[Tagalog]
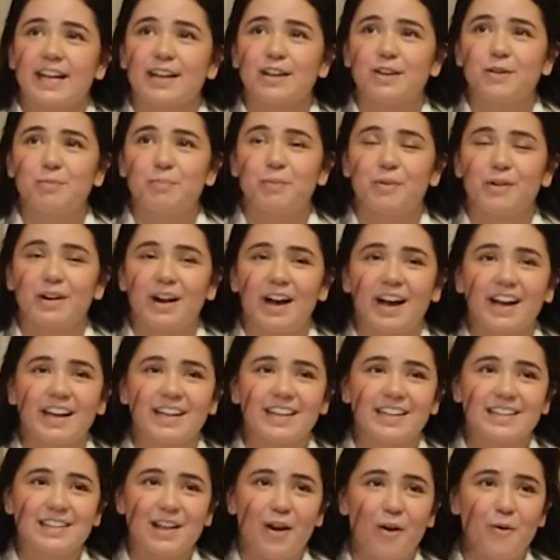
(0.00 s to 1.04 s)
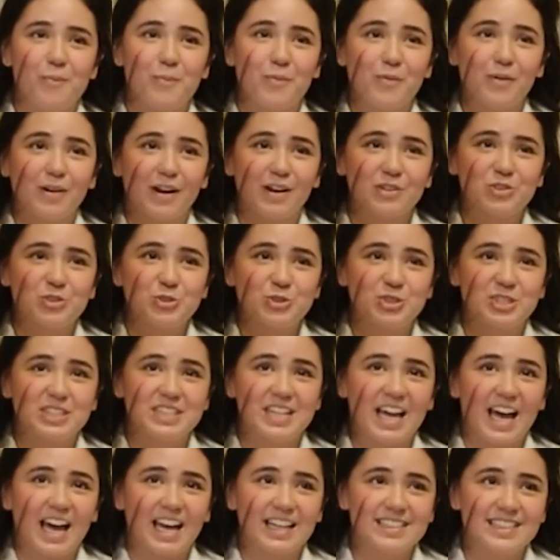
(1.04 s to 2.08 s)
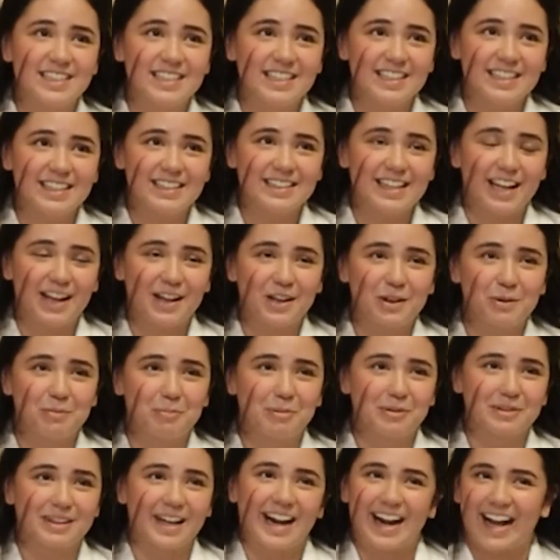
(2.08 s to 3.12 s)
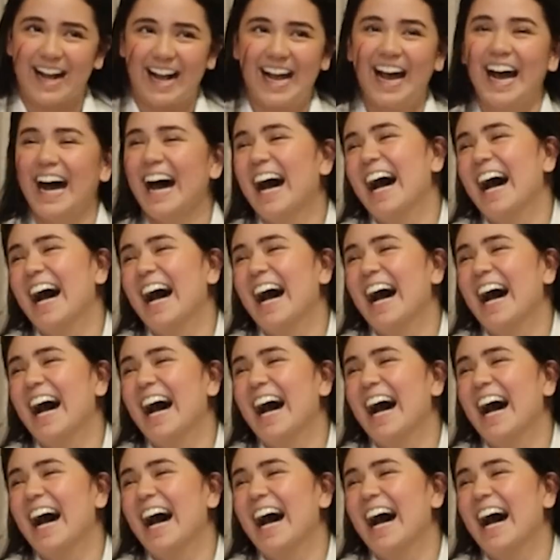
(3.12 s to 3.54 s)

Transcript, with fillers: Thank you po, nakikita ko pong ganito si Daddy. Thank you po talaga.